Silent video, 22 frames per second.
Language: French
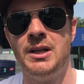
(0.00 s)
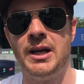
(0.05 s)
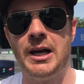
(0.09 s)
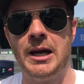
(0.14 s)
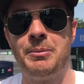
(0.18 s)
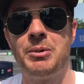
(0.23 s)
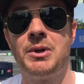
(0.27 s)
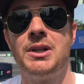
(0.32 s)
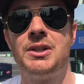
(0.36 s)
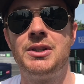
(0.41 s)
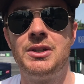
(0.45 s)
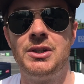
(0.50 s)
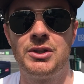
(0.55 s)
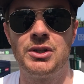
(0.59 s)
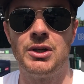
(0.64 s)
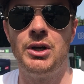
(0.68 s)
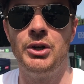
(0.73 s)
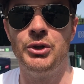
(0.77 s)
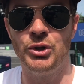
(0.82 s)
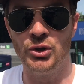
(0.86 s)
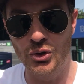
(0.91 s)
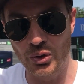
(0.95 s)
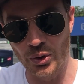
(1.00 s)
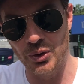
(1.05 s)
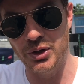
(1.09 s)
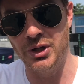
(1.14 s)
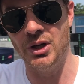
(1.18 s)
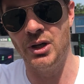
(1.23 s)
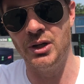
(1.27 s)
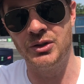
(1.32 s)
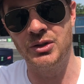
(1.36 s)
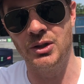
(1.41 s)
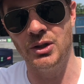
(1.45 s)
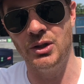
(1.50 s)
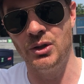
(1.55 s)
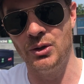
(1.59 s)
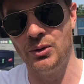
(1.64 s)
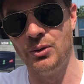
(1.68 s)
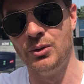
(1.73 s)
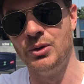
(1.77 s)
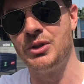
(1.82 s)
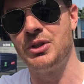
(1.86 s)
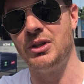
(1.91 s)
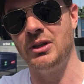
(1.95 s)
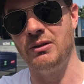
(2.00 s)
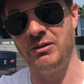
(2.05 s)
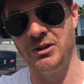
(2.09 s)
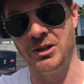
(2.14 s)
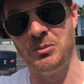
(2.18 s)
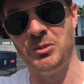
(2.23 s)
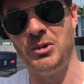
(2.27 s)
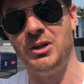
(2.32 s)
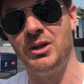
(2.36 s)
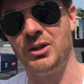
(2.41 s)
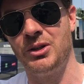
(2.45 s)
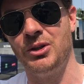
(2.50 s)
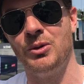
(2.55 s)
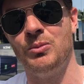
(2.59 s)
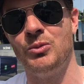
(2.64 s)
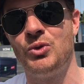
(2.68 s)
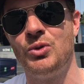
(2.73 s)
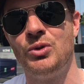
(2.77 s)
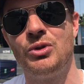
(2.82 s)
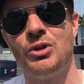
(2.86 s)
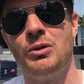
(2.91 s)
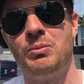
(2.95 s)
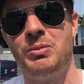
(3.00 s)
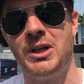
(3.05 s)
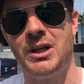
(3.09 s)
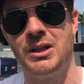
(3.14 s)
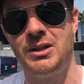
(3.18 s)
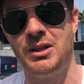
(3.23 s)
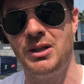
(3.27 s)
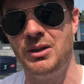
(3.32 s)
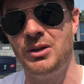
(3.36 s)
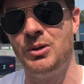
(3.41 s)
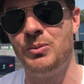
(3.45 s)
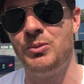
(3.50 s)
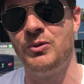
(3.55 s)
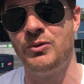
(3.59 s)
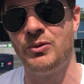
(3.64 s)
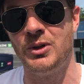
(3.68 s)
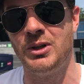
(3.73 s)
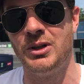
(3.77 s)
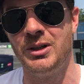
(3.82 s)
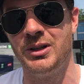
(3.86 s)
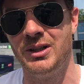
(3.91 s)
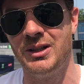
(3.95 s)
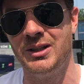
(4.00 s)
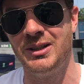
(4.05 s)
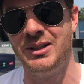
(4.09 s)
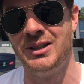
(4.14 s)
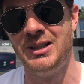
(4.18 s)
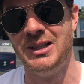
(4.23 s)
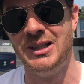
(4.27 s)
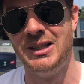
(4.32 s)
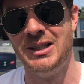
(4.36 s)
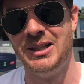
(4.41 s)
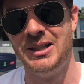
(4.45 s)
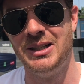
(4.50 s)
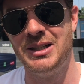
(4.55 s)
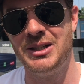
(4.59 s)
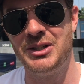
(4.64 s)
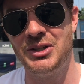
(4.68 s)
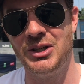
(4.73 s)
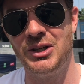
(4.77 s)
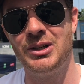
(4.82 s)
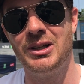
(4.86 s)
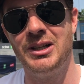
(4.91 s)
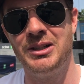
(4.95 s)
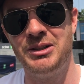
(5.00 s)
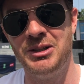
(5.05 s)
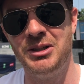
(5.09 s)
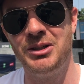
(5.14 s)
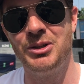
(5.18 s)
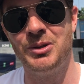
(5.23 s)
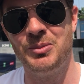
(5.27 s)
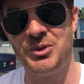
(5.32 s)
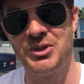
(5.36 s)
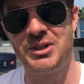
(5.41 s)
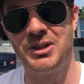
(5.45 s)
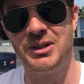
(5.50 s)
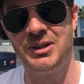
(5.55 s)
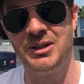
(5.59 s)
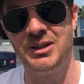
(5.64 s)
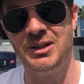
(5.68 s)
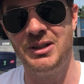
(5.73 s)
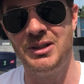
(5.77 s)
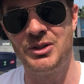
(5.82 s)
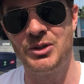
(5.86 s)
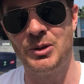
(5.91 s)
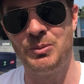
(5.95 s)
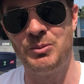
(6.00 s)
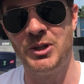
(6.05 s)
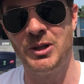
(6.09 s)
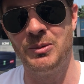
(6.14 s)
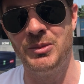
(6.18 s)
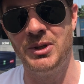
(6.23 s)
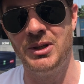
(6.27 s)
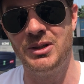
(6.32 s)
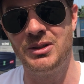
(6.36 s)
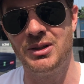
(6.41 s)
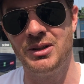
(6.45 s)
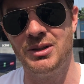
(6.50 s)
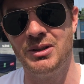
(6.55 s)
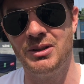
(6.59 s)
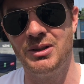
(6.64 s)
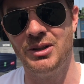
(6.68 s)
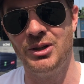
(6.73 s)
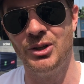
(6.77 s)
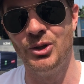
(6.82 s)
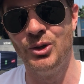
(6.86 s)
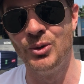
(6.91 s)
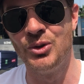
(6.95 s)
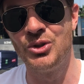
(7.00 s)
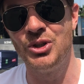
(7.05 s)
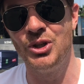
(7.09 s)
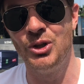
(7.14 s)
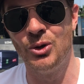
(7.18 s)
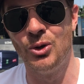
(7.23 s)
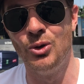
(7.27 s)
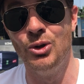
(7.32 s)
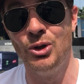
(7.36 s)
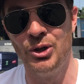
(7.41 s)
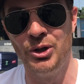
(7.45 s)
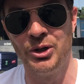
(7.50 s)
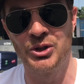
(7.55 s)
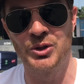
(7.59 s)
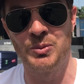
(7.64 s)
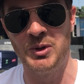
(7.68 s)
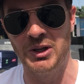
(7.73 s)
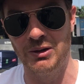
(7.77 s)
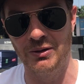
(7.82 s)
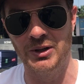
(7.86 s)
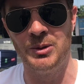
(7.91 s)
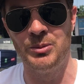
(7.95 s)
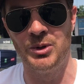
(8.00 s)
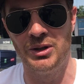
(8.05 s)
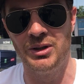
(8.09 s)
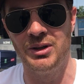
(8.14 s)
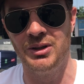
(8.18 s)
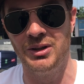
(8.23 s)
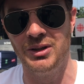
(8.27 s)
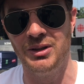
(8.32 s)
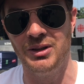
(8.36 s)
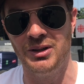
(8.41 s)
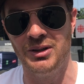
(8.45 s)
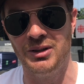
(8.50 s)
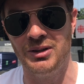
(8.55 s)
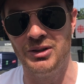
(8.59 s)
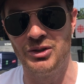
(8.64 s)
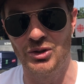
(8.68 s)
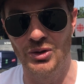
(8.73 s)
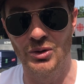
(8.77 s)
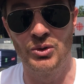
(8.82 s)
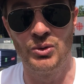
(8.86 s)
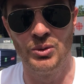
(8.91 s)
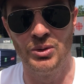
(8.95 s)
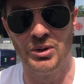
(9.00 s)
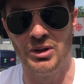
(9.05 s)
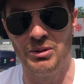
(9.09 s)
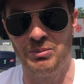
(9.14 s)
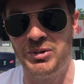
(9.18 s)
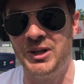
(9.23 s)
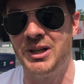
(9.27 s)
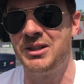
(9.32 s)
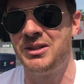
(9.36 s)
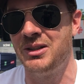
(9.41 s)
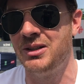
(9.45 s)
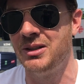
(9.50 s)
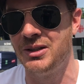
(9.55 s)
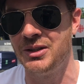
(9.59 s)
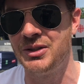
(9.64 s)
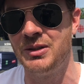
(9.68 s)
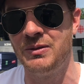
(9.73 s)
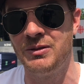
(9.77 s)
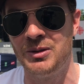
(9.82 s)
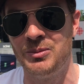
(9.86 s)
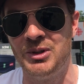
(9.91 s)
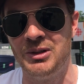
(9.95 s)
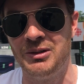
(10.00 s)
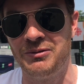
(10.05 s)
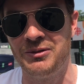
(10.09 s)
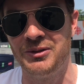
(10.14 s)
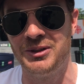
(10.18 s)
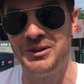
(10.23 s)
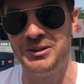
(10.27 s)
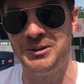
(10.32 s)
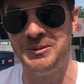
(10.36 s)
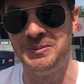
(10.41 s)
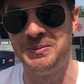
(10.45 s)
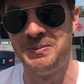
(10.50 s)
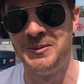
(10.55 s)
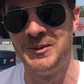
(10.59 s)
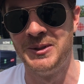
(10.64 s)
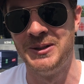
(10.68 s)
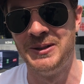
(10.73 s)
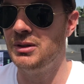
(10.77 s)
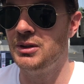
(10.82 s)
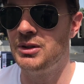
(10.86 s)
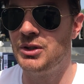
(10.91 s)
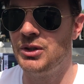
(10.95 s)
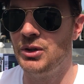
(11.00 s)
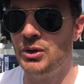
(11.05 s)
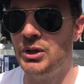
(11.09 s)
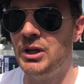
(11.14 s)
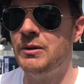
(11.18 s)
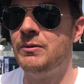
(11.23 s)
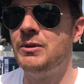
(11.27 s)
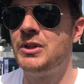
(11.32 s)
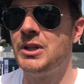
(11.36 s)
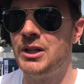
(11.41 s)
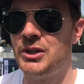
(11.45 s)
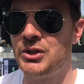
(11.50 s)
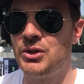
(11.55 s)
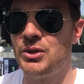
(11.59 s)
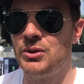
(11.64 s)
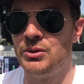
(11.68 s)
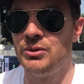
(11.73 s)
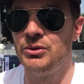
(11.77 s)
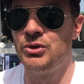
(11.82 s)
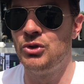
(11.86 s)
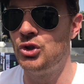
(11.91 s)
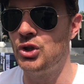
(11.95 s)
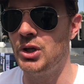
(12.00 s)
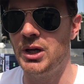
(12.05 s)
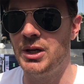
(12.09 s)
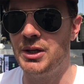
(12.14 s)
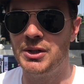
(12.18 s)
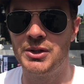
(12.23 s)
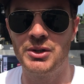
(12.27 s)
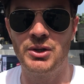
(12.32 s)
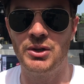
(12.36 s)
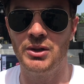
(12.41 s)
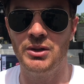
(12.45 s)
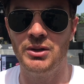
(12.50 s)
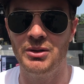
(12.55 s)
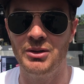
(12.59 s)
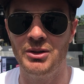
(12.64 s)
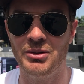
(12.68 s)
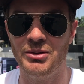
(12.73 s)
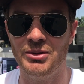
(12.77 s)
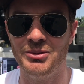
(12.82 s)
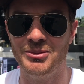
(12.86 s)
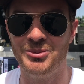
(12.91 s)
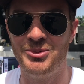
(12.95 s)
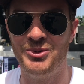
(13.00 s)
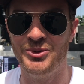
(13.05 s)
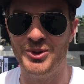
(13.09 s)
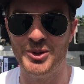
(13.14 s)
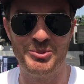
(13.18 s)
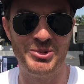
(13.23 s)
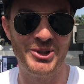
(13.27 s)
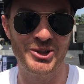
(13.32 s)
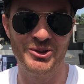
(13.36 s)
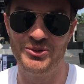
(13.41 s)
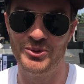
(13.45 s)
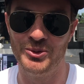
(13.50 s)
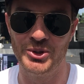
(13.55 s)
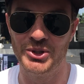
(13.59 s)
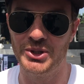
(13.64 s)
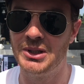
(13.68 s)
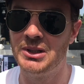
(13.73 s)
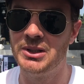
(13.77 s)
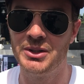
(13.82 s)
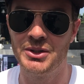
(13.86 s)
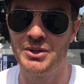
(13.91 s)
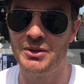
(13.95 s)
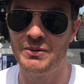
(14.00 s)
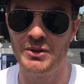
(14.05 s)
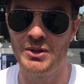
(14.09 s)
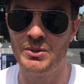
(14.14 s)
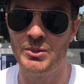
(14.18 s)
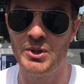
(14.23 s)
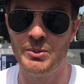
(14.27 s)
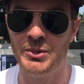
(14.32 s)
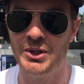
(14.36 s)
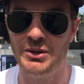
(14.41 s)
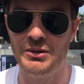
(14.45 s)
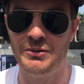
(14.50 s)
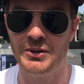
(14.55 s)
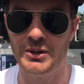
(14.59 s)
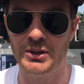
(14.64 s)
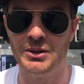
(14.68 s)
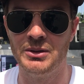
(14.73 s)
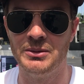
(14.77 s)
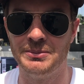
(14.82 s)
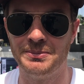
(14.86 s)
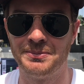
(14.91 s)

après six ans de tournée en trio, c'est vraiment comme tout un party de pouvoir s'éclater comme ça et se permettre un aussi gros luxe, mais vraiment surtout un party. C'est vraiment le fun. Hein. C'est une invitation du jazz qu'on ne pouvait pas refuser. C'est vraiment magnifique.